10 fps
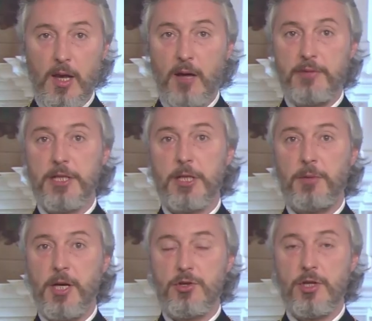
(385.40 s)
а в
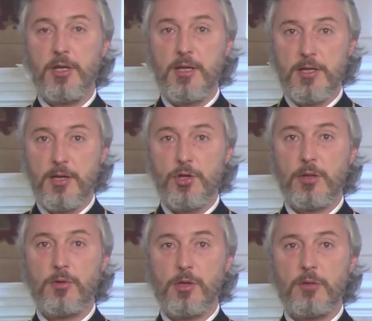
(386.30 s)
октябре
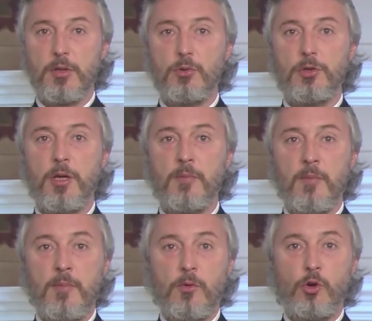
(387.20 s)
404 года
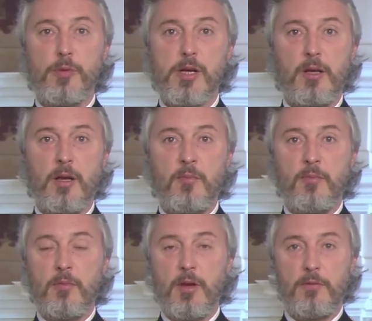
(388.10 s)
умерла
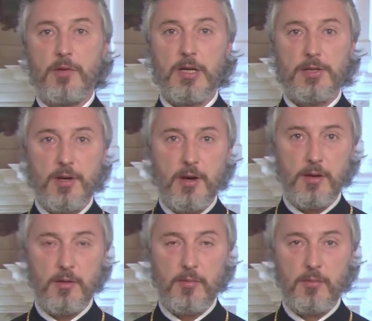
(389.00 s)

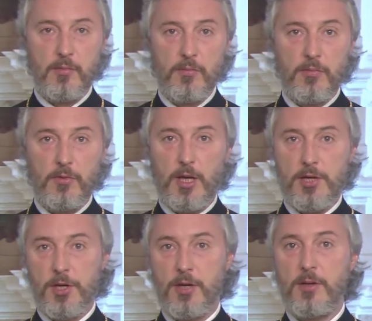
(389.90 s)
Евдоксия –
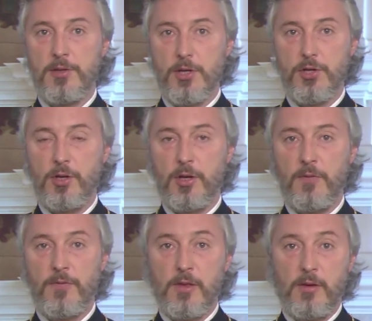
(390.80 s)
даже
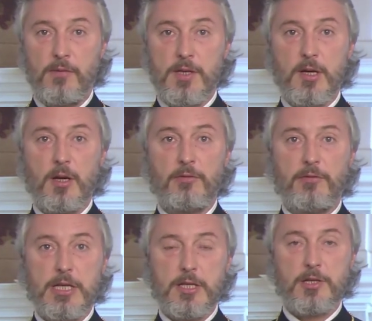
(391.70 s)
язычники видели
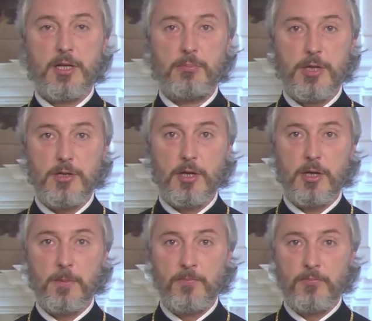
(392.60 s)
в этих
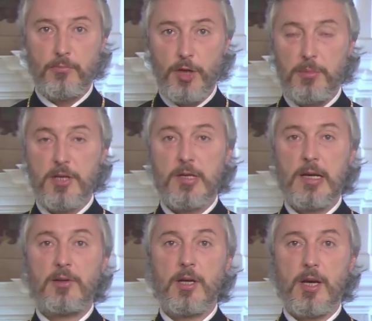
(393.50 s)
событиях
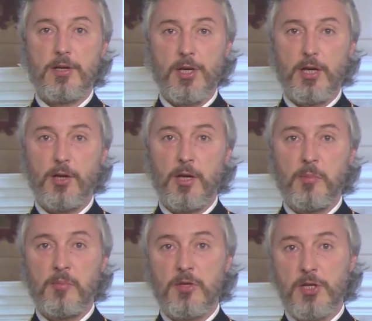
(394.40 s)
небесное
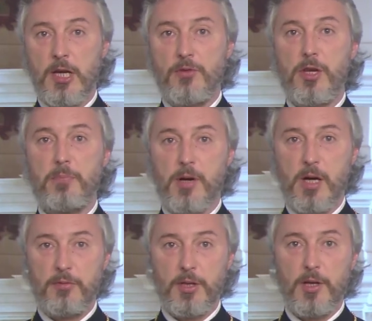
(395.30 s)
наказание за
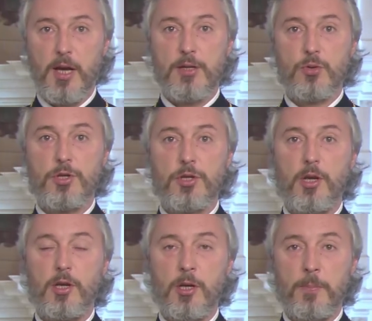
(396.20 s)
неправедное
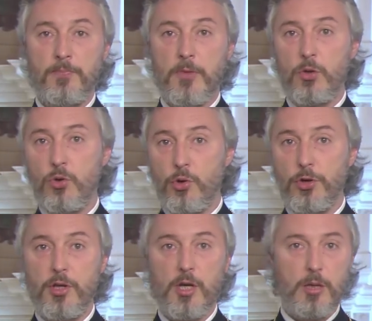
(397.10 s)
осуждение
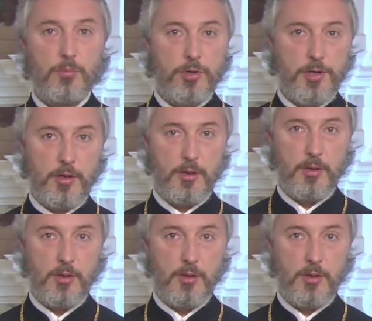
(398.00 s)
угодника Божия.